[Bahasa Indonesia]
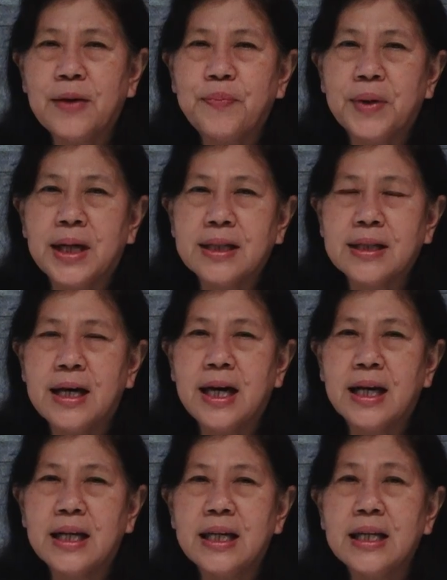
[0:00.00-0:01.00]
tetap merasa
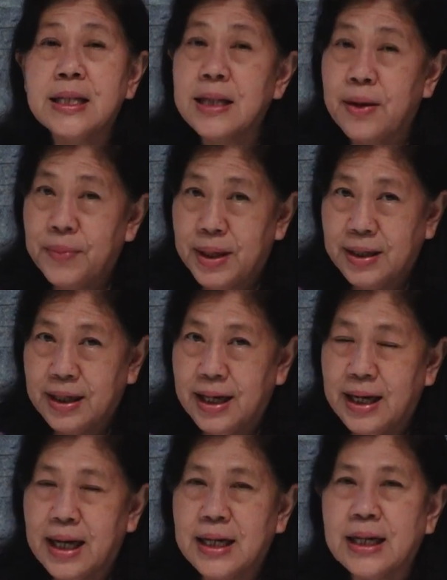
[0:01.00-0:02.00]
hari ini sama
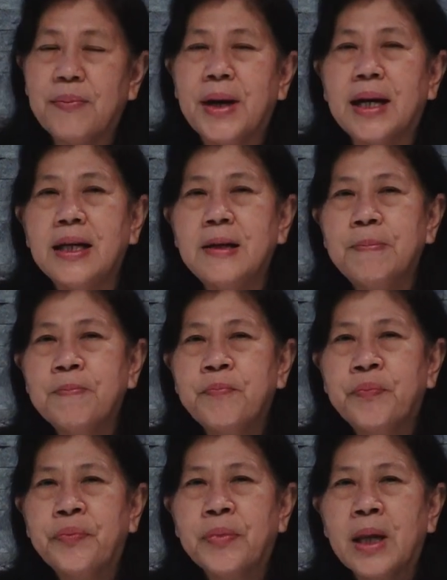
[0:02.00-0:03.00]
dengan hari kemarin,
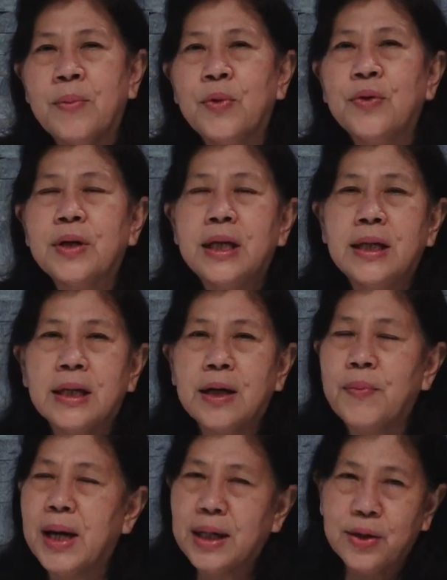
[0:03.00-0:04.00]
mungkin
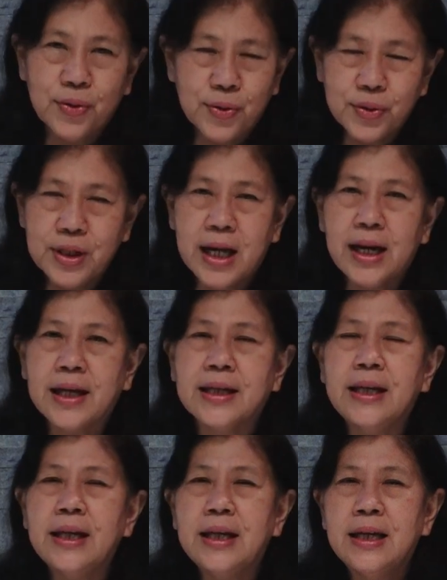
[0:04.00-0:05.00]
kemarin dulunya
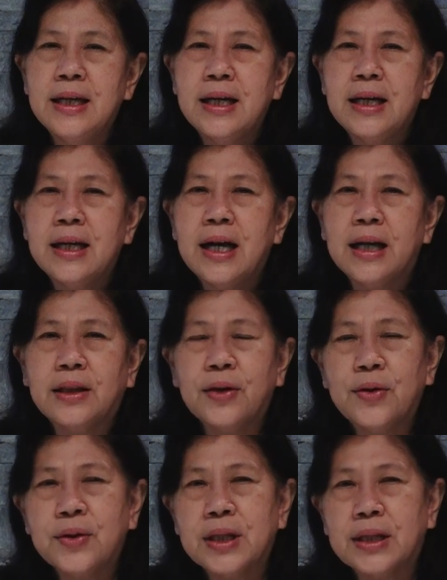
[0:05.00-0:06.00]
lagi,
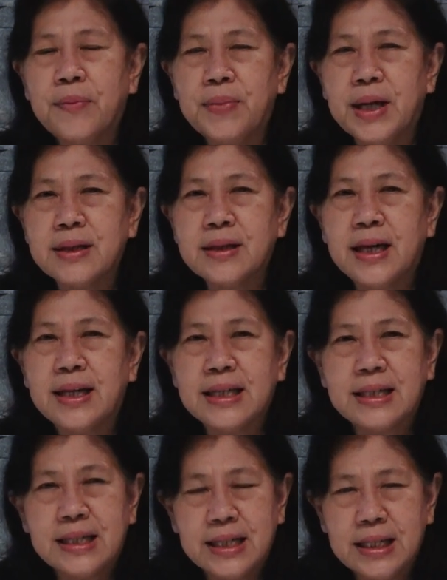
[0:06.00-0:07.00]
atau kita merasa
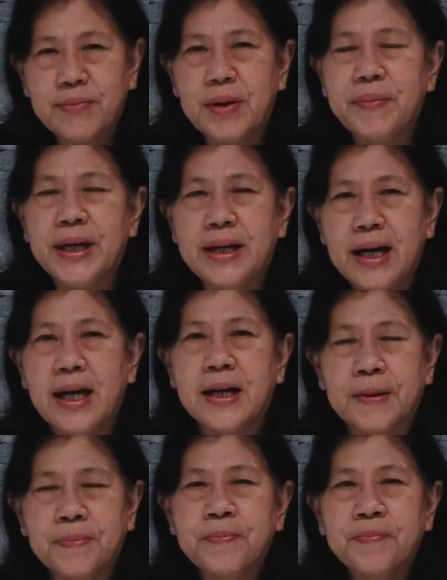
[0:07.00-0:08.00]
ada sedikit
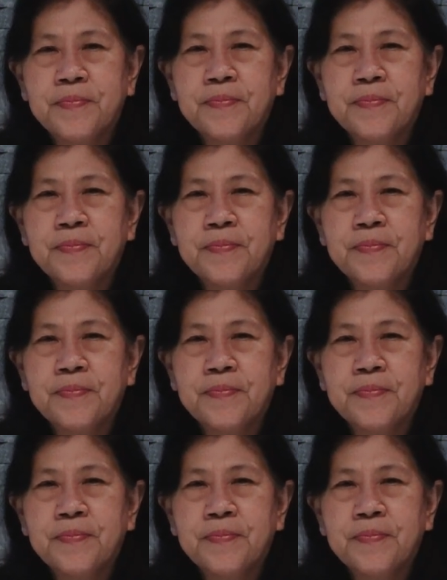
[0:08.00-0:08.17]
perbedaan.